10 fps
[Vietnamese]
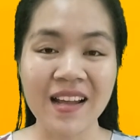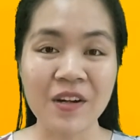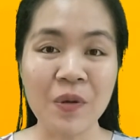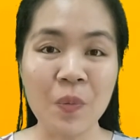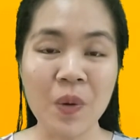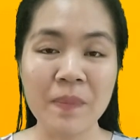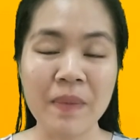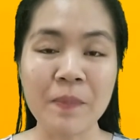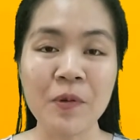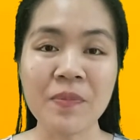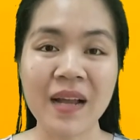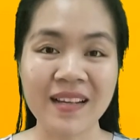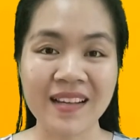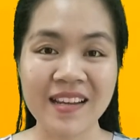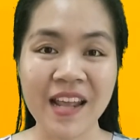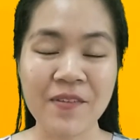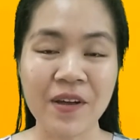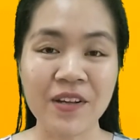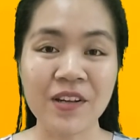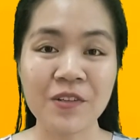Đừng quên bấm nút đăng ký theo
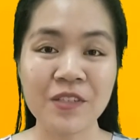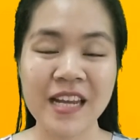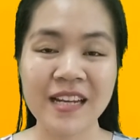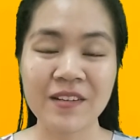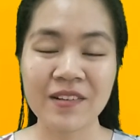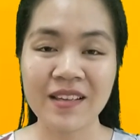dõi kênh Trang.